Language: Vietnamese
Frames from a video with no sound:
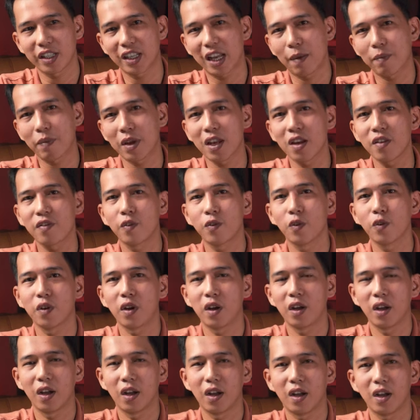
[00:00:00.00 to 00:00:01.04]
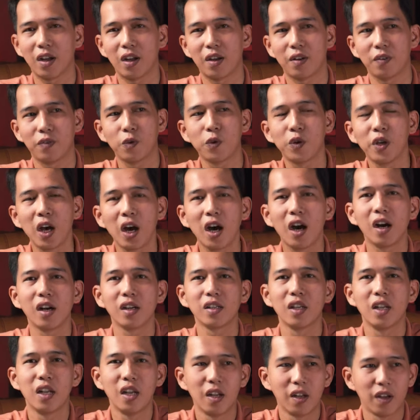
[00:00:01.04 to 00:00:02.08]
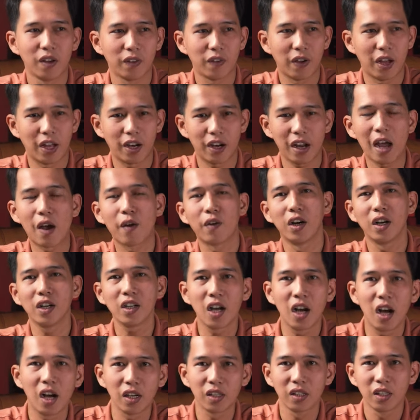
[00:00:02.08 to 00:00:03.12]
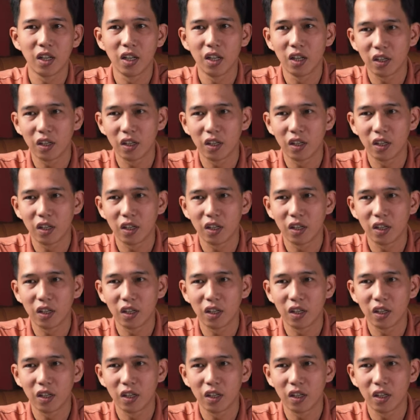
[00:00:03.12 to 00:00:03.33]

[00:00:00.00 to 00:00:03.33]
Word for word: sẽ cảm thấy nó vui, à, vui hơn và nó hào hứng hơn